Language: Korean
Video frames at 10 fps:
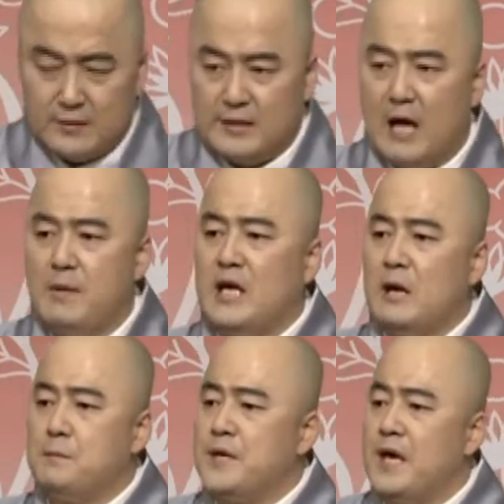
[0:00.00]

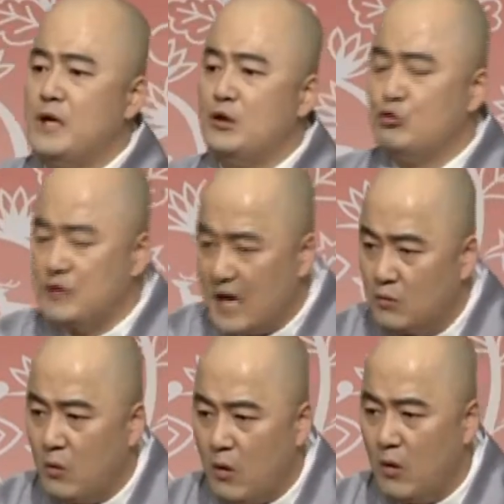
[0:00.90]
남에게 피해를 주지
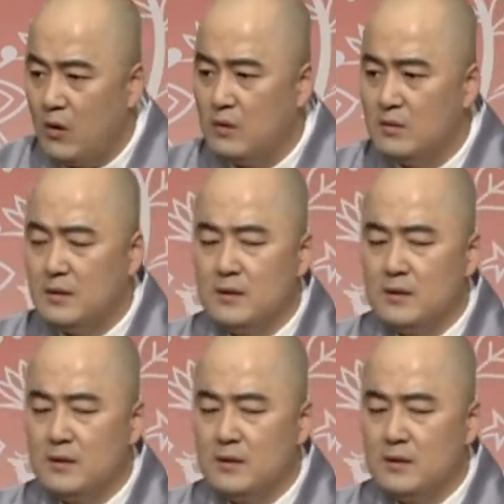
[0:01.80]
않고